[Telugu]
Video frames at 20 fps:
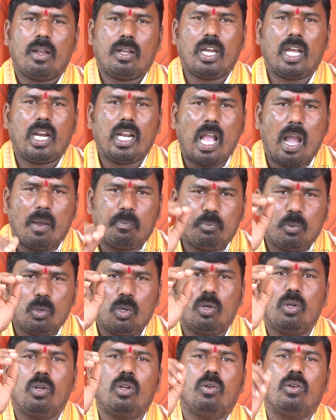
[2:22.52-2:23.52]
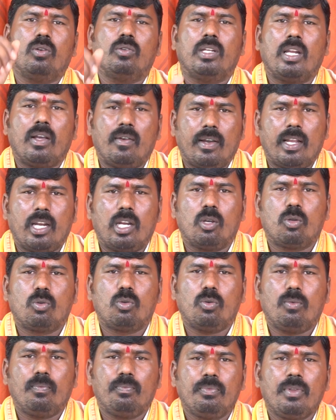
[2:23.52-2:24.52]
కానీ అప్పులో ఉన్న
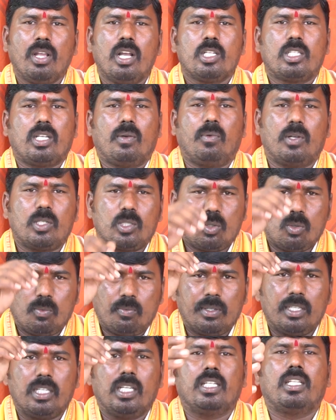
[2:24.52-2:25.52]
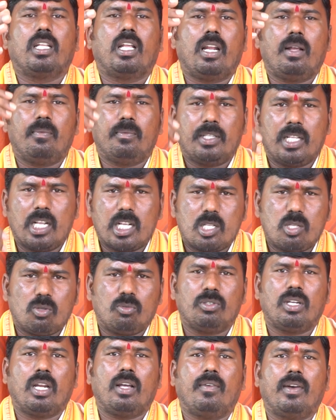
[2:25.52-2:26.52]
వాళ్ళకు సపోజ్ ఏదైనా బిజినెస్లు
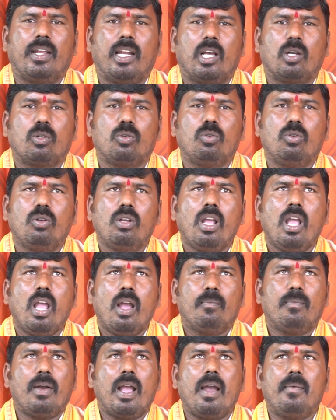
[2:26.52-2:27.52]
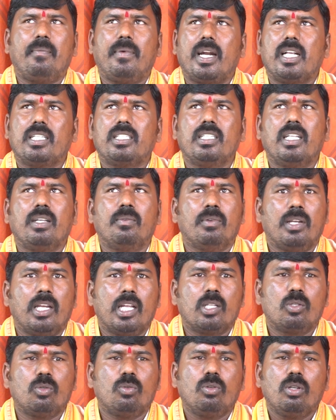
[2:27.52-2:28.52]
ఉన్న వాళ్ళకు భయపడాల్సిందేమి
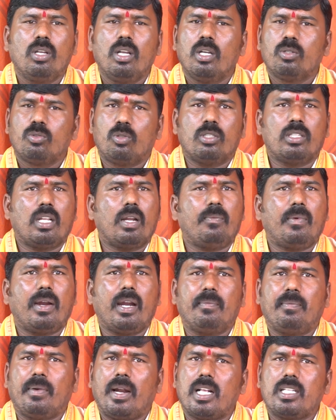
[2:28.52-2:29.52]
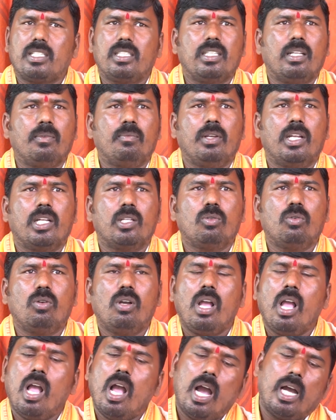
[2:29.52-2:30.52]
లేదు తొందరపాటు పడాల్సిందేమి లేదు
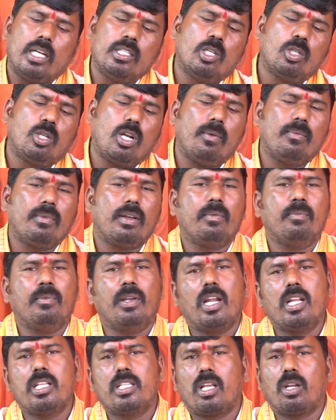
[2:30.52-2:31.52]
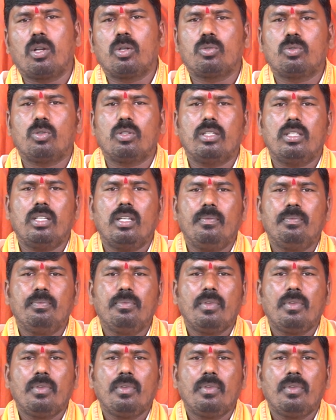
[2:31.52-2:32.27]
అన్నింటిలో మీకు మేలు జరుగుతుంది